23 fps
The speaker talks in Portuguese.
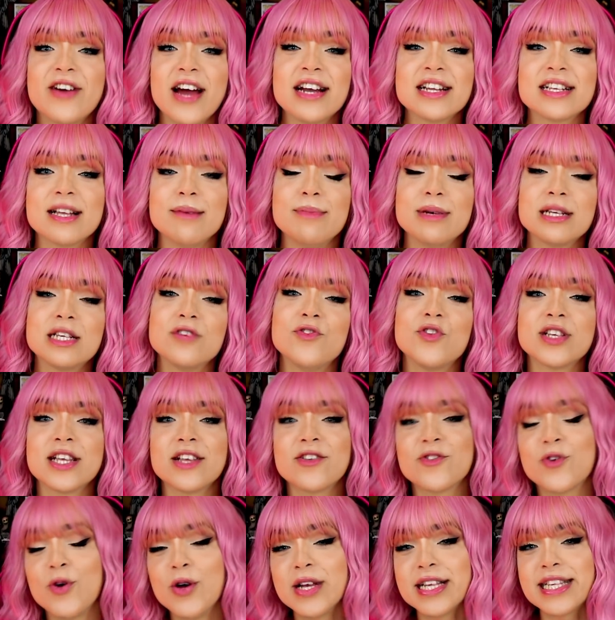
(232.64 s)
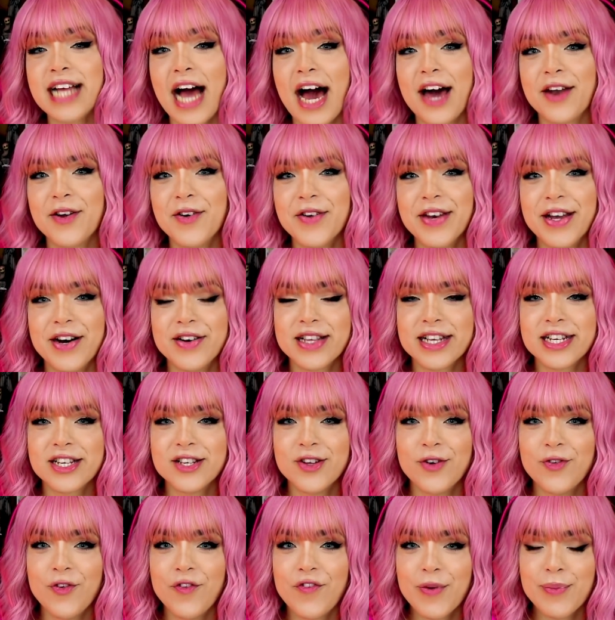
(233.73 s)
quero saber se vocês gostaram ou não desse
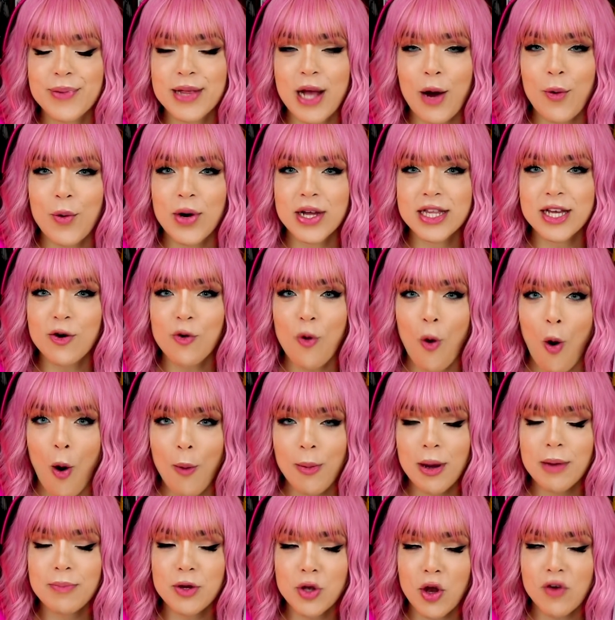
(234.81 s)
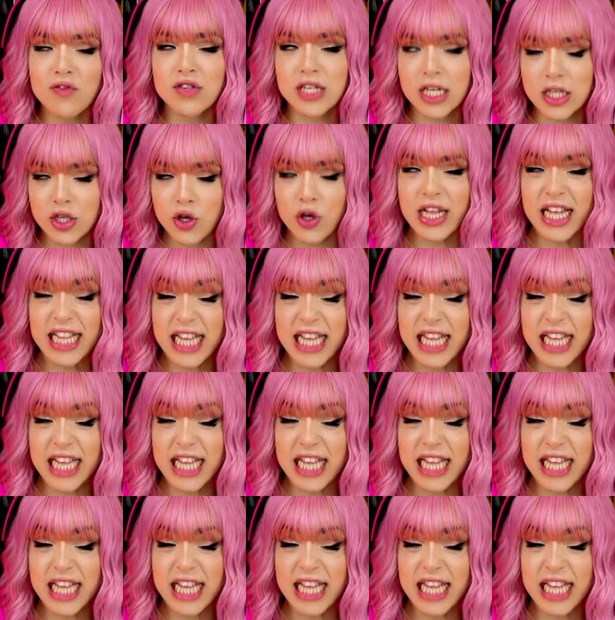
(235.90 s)
novo filme da Wonder Woman 1980.